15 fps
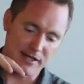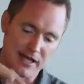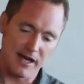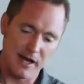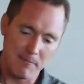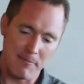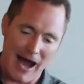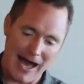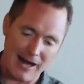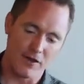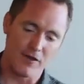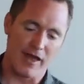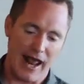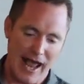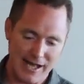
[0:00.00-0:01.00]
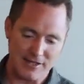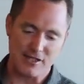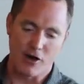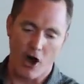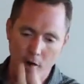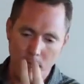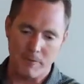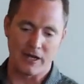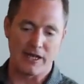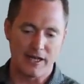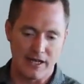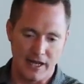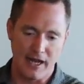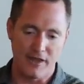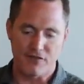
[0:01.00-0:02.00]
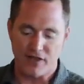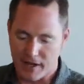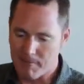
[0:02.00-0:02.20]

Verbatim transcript: Eles basicamente pegam uma garrafa onde tem